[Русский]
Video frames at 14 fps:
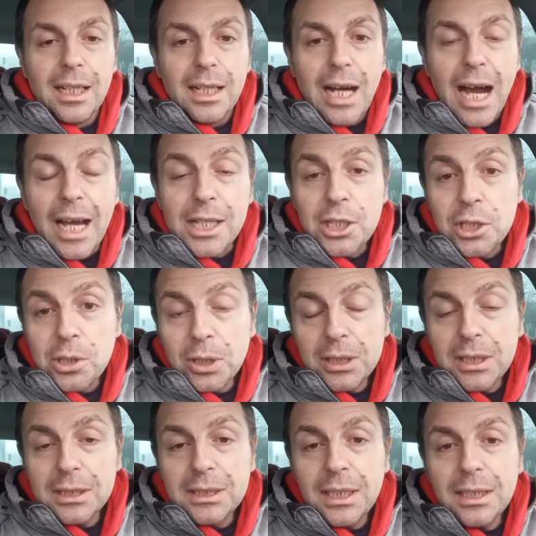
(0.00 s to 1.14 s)
А еще
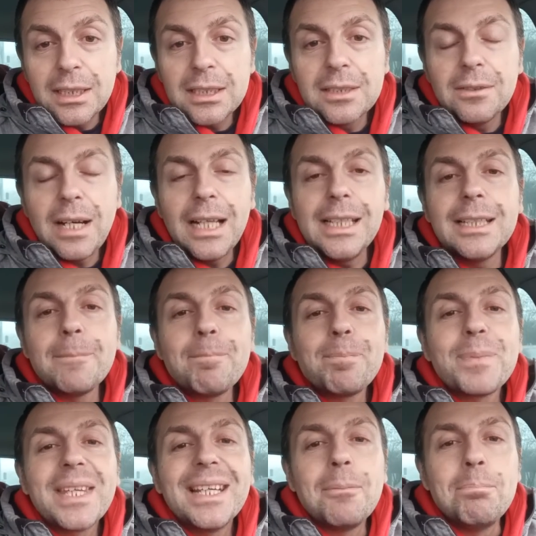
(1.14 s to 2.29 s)
этот день называли
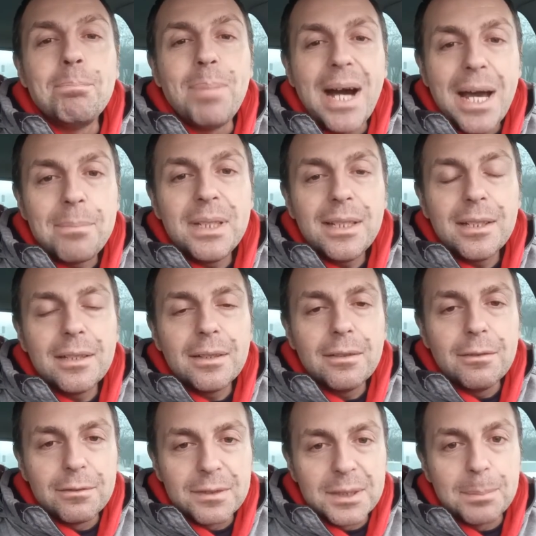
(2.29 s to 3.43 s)
Баби
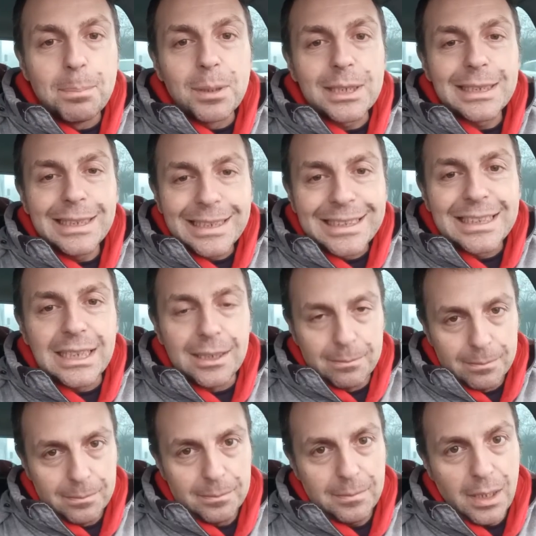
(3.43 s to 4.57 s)
Взбрыксы.
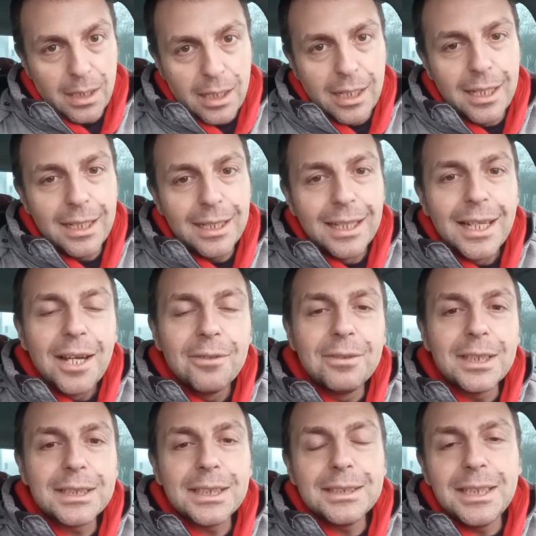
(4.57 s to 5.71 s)
В
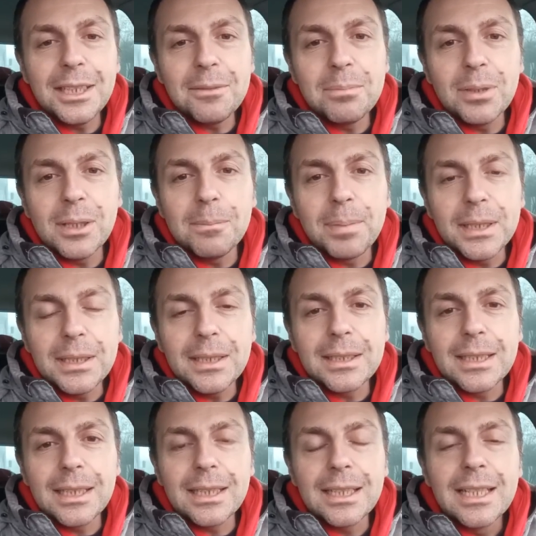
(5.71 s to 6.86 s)
этот день было
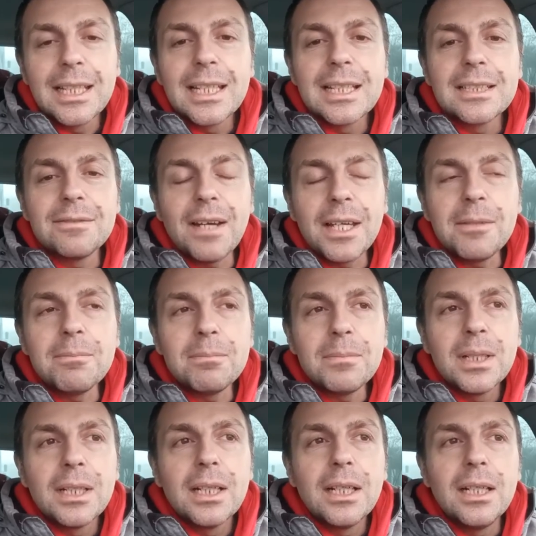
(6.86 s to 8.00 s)
принято своим
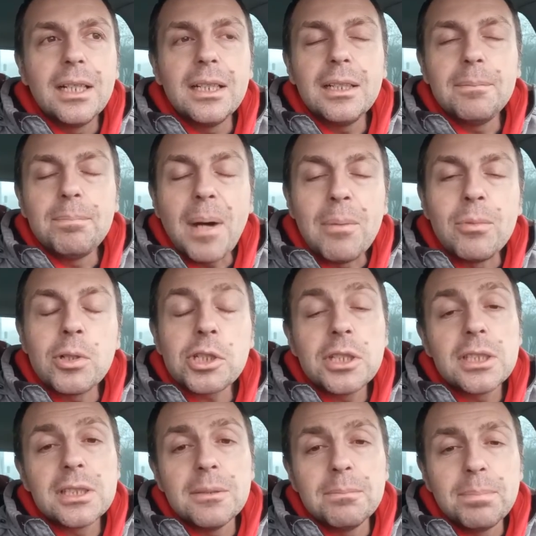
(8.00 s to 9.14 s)
Э,
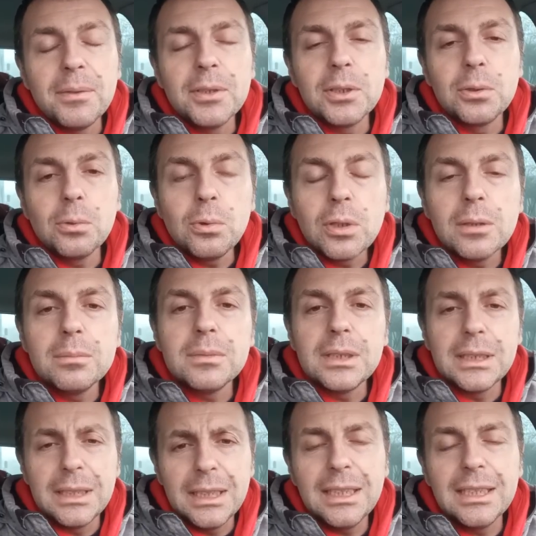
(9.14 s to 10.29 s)
помощницам-повитухам
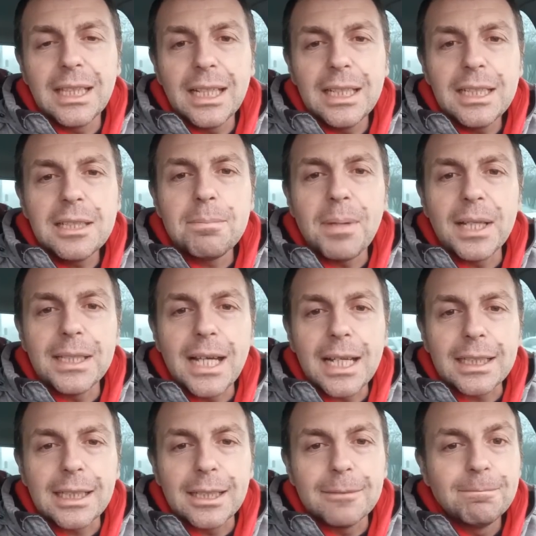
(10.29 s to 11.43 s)
идти дарить
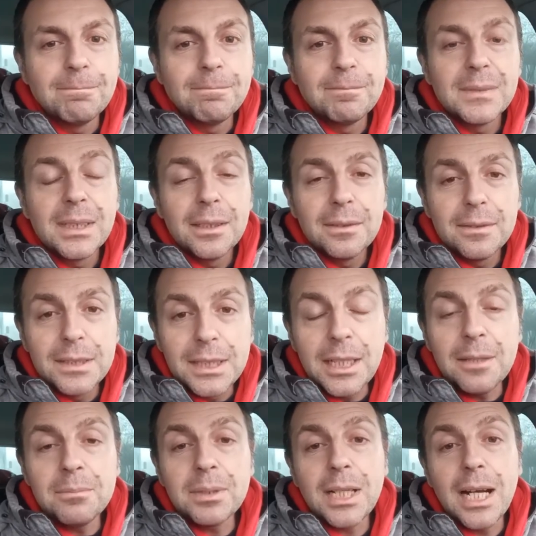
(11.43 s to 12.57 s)
подарки.
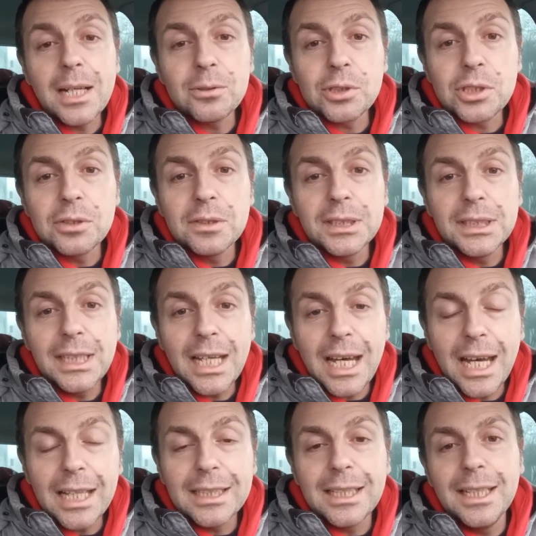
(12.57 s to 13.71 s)
Всем хорошего
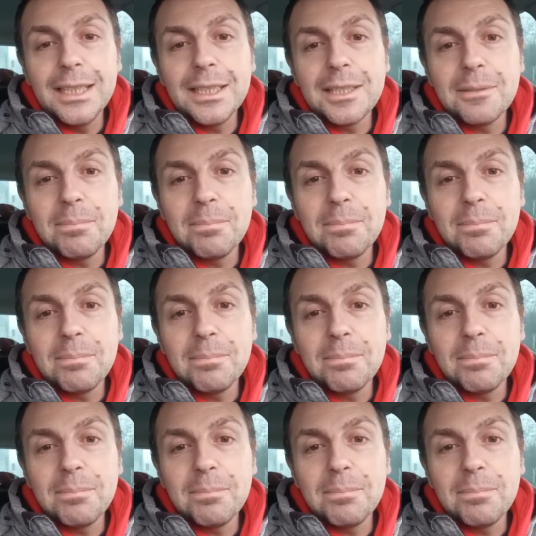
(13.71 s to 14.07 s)
дня, дарите